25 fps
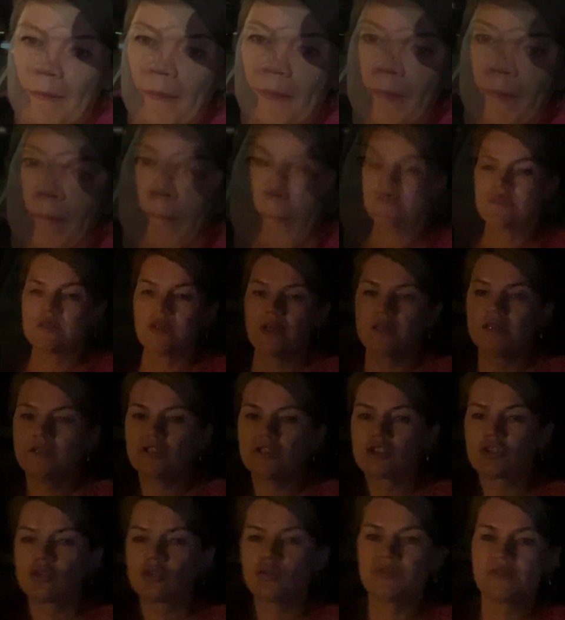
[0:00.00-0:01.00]
Я знаете,
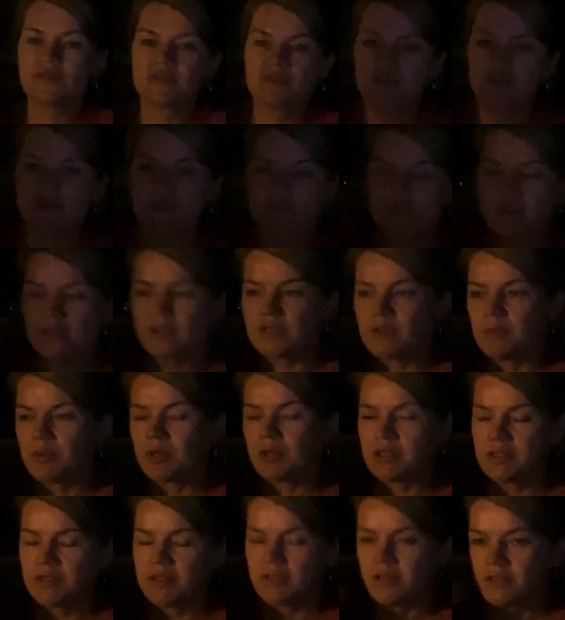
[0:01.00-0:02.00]
что в связи с этим
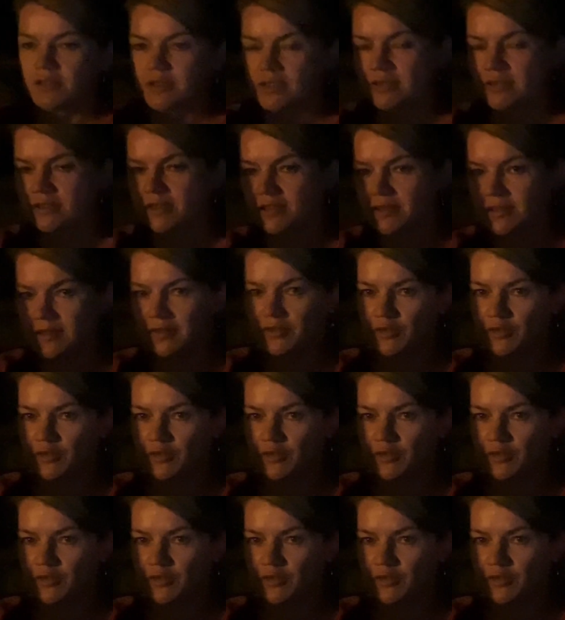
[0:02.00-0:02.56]
хотела рассказать?